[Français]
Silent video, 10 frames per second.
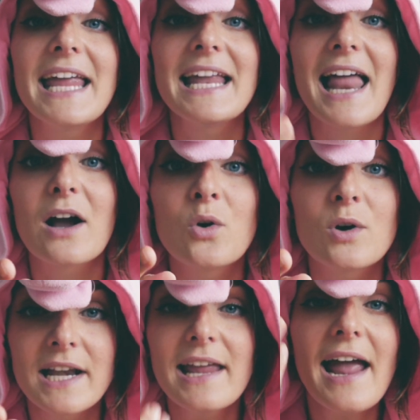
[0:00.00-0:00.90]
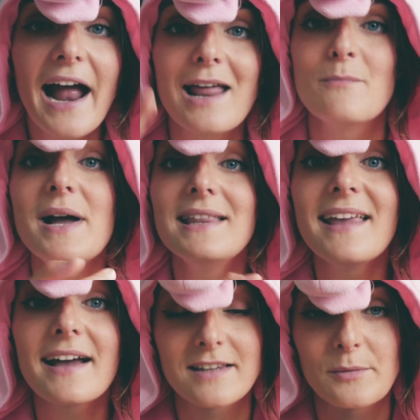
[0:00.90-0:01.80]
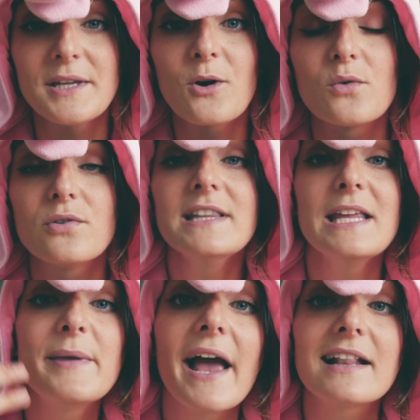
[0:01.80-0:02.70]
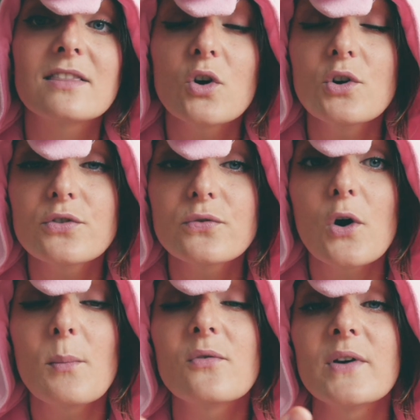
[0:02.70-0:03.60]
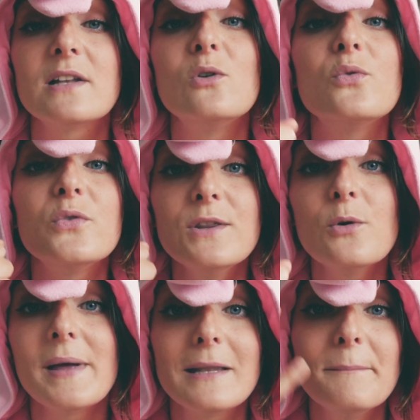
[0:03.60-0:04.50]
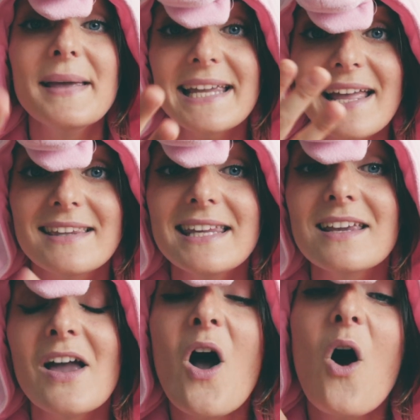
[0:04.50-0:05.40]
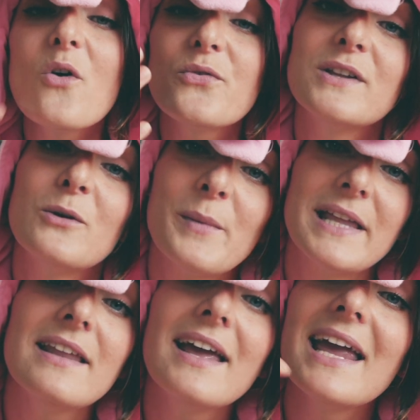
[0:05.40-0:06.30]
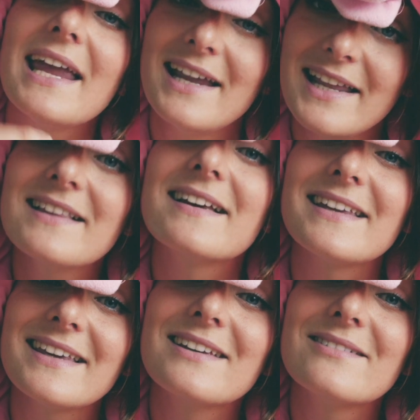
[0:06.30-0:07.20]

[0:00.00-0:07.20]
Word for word: Et la cochlée, à la manière d'un microphone, eh bien, elle transforme en fait le phénomène mécanique en phénomène électrique.